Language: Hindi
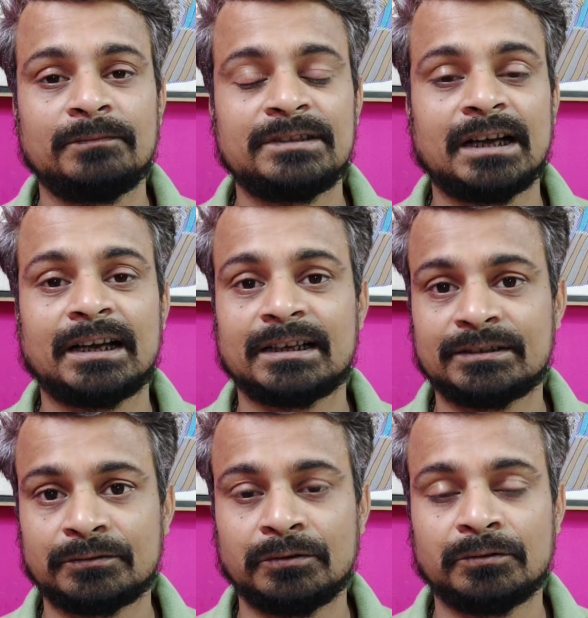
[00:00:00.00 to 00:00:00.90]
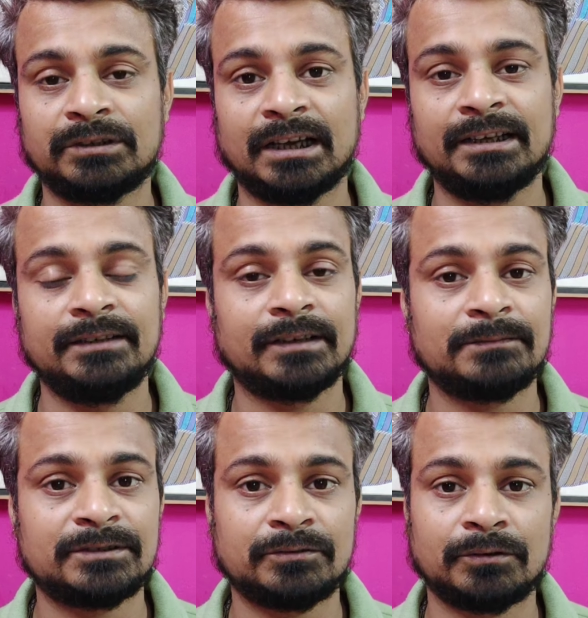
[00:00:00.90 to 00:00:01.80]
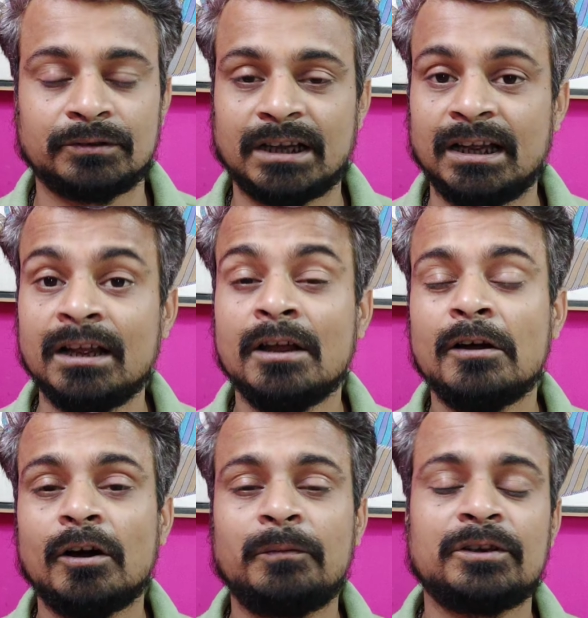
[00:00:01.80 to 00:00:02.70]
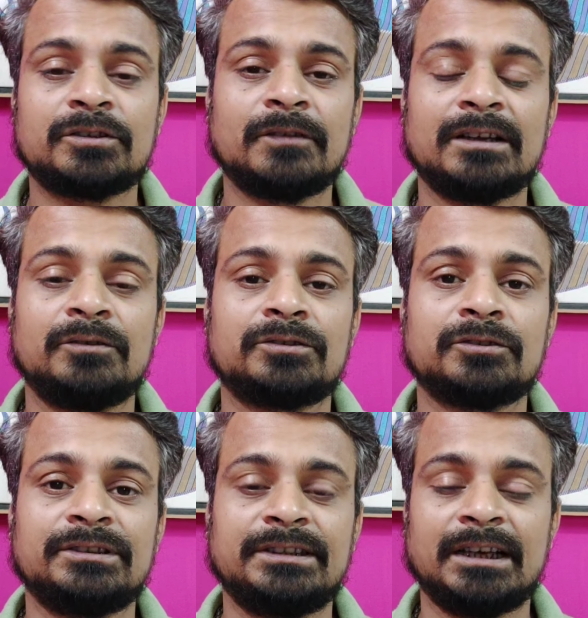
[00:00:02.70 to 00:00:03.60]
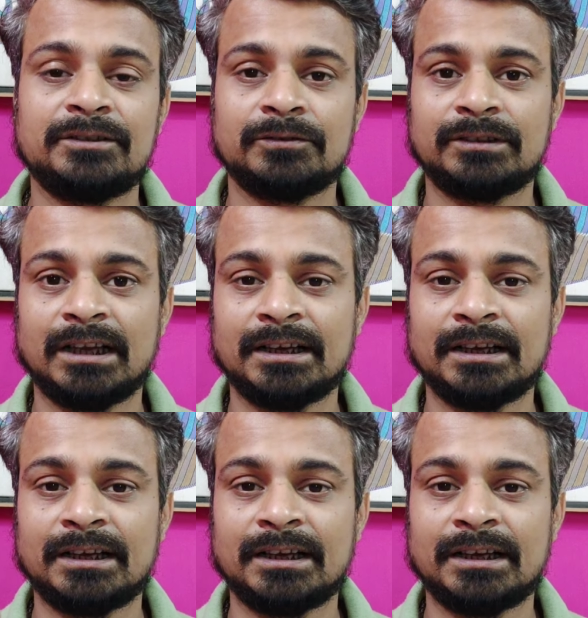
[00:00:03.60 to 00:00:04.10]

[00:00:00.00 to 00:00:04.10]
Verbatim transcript: में जाकर के स्टोर होता है लीवर में स्टोर होता है और फिर उसके बाद दोस्तों यह जो होता है